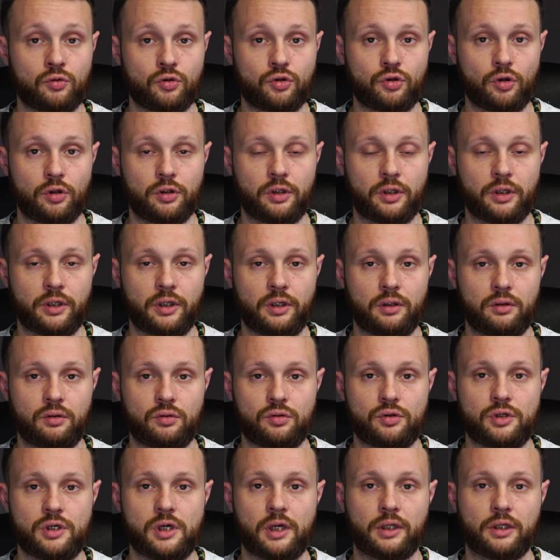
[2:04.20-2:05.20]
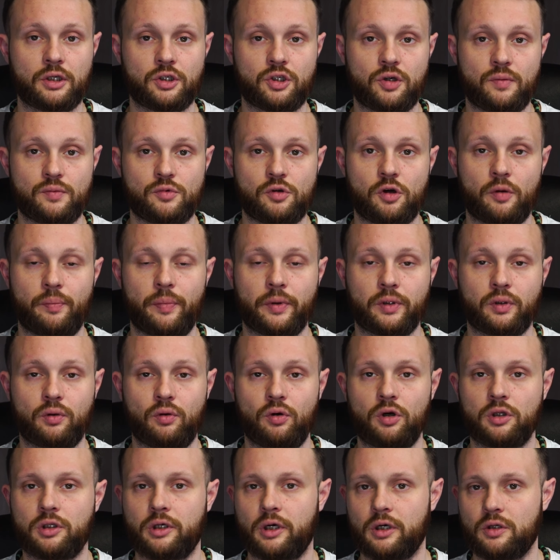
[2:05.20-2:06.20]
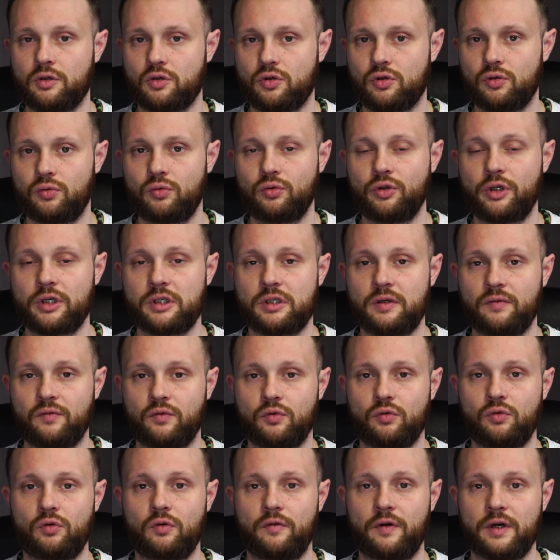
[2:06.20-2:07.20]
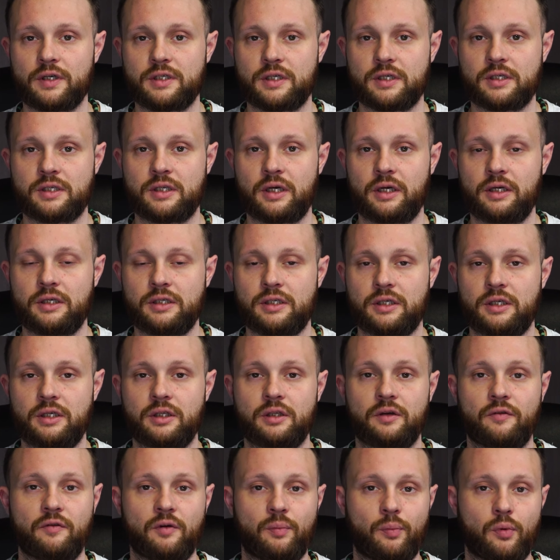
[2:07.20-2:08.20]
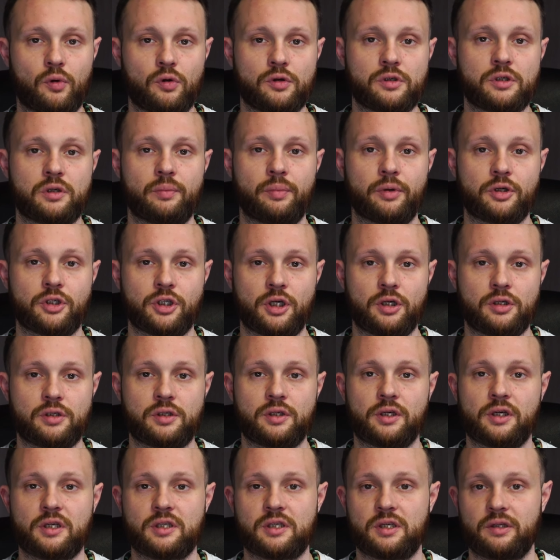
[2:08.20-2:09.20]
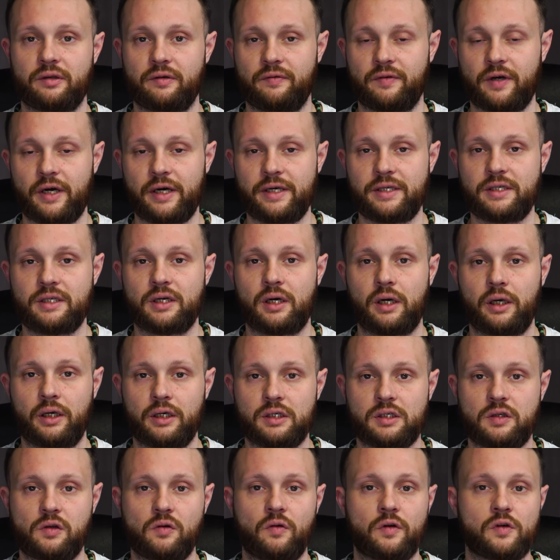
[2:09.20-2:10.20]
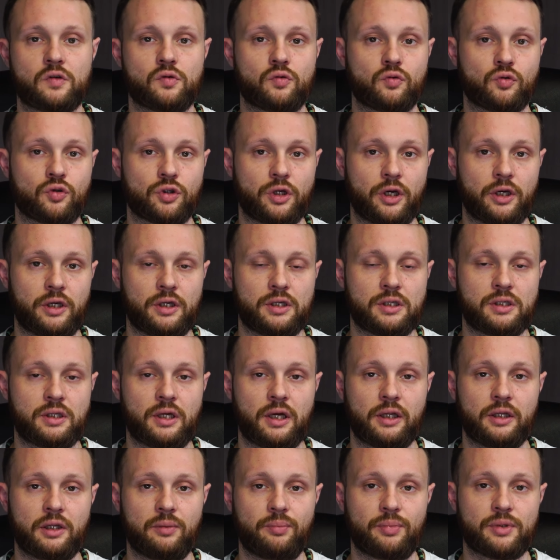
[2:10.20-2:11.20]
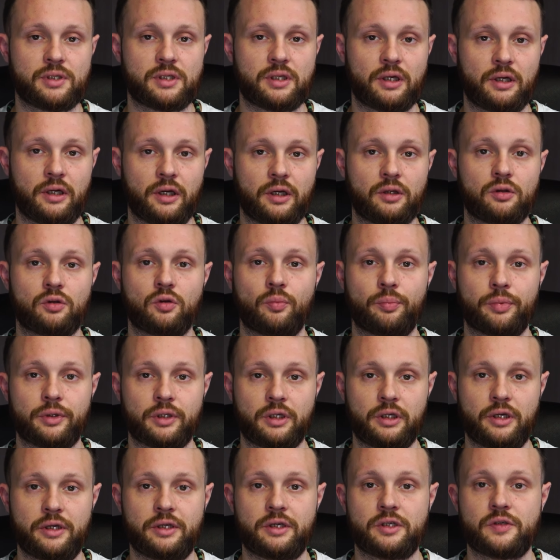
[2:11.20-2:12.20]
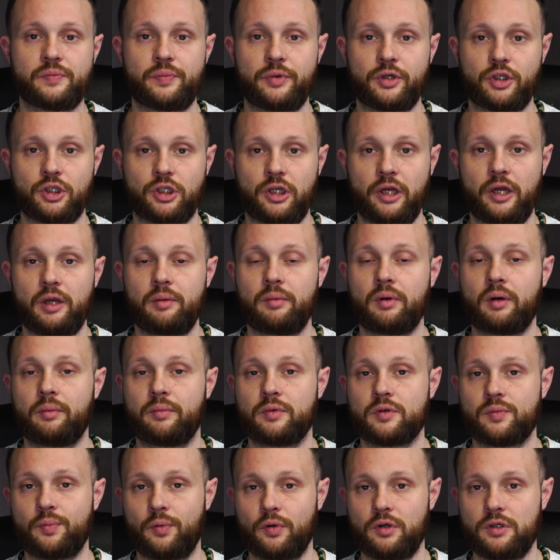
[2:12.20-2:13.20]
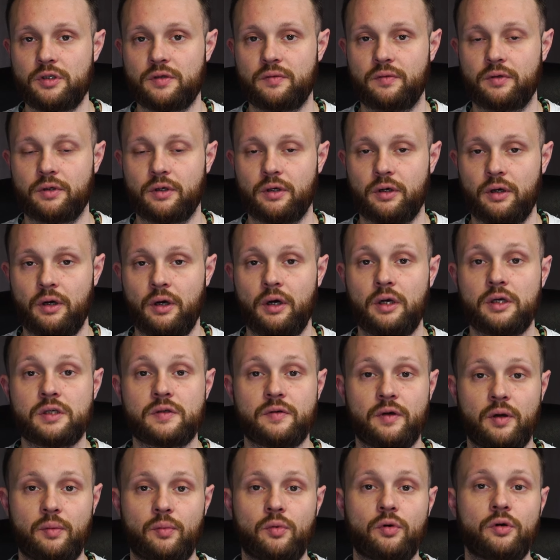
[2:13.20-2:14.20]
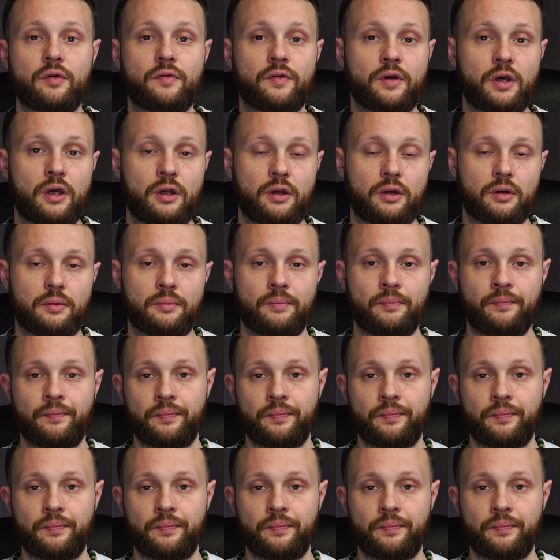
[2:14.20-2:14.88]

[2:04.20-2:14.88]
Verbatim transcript: Ну что, дорогие друзья, наш обзор подходит к концу. Если вдруг у вас остались какие-то вопросы, пожалуйста, их задавайте. А если у вас уже есть данный пистолет, то поделитесь впечатлениями об использовании. С вами был Евгений.